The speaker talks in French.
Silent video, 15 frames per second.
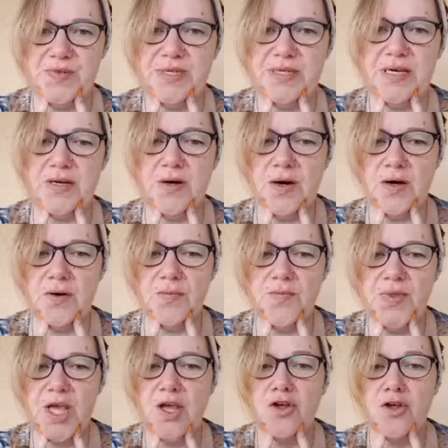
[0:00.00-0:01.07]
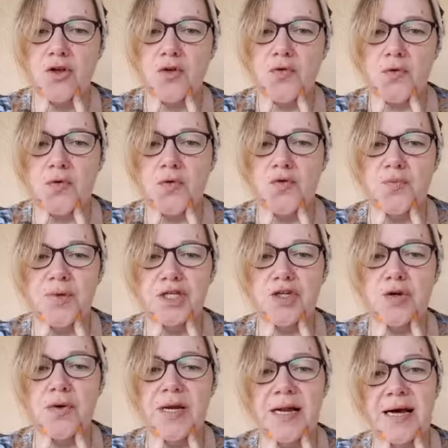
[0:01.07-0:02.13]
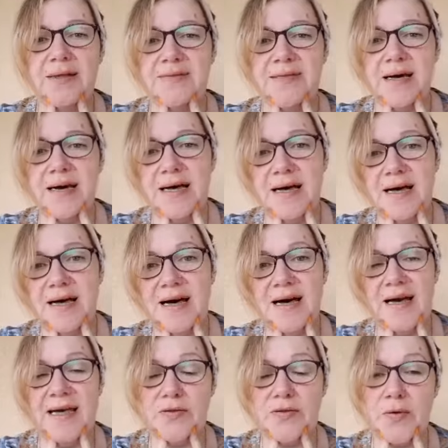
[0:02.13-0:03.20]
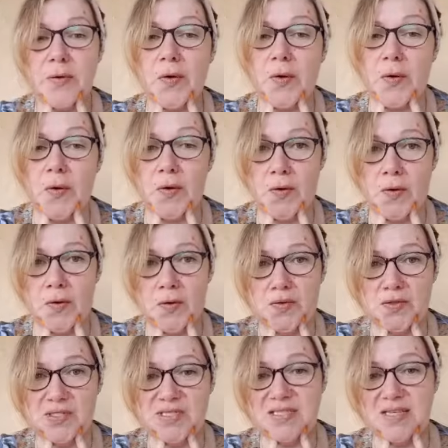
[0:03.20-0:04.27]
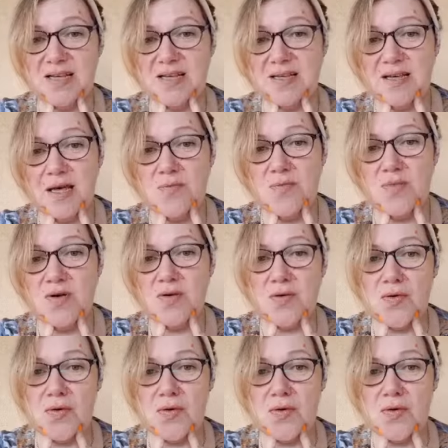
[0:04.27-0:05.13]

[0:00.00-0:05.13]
D'accord Donc le bijou, il a intérêt à être euh, sacrément...